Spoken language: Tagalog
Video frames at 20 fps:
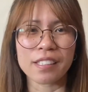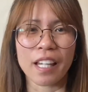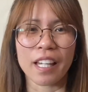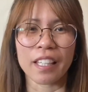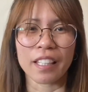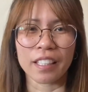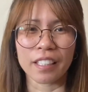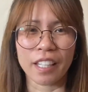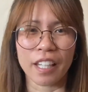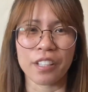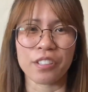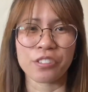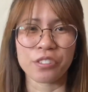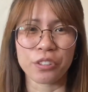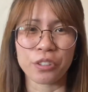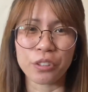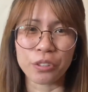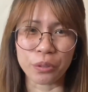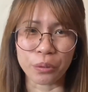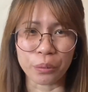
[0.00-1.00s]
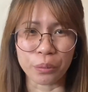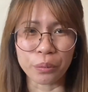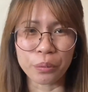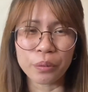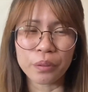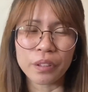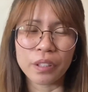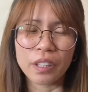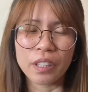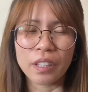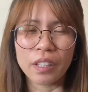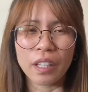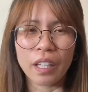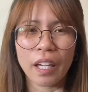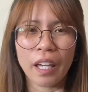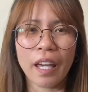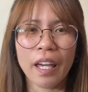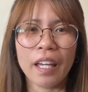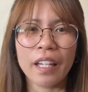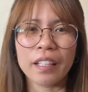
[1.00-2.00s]
I can answer you.
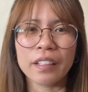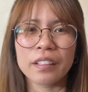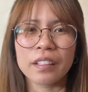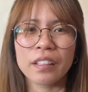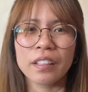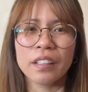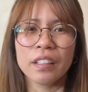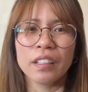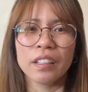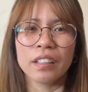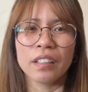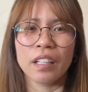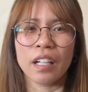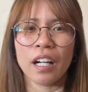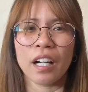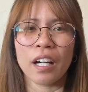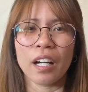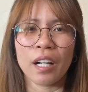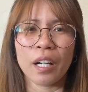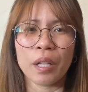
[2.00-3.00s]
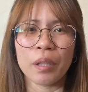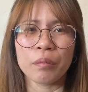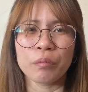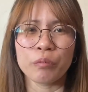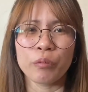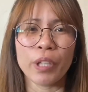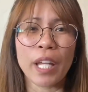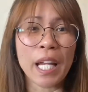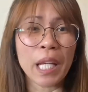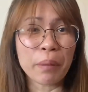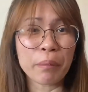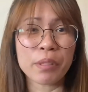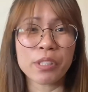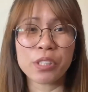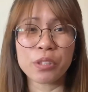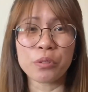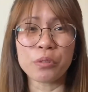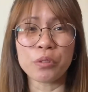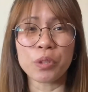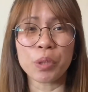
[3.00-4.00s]
And, um, wala naman
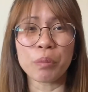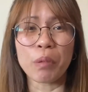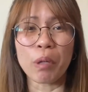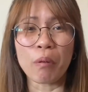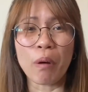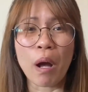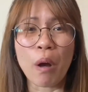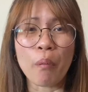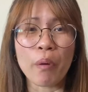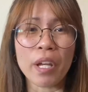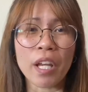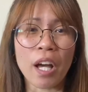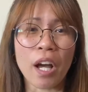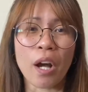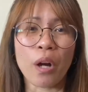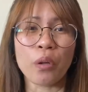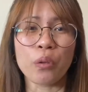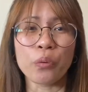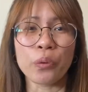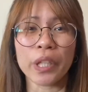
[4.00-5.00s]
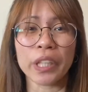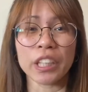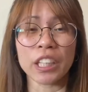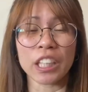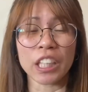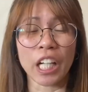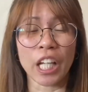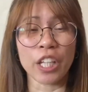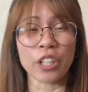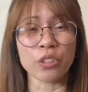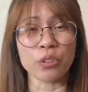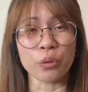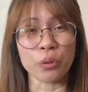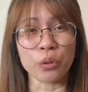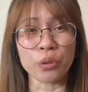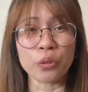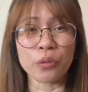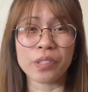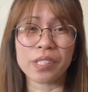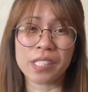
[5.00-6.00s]
sigurong mawawala kung itatry nyo
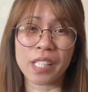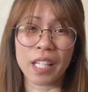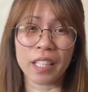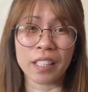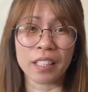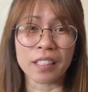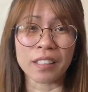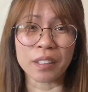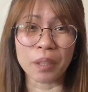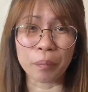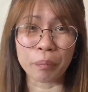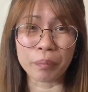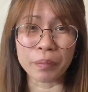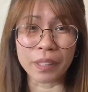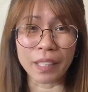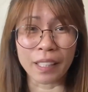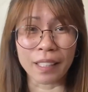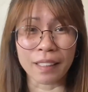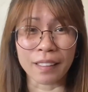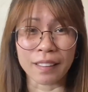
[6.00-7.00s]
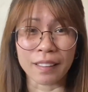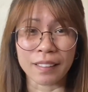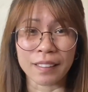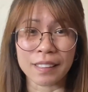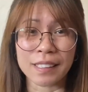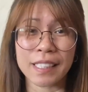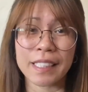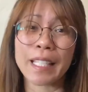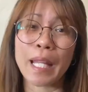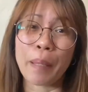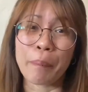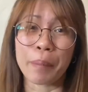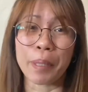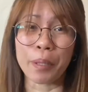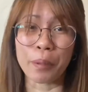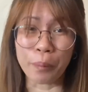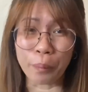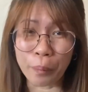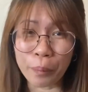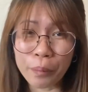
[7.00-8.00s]
yung second tip na sinabi
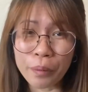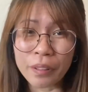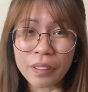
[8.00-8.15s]
ko.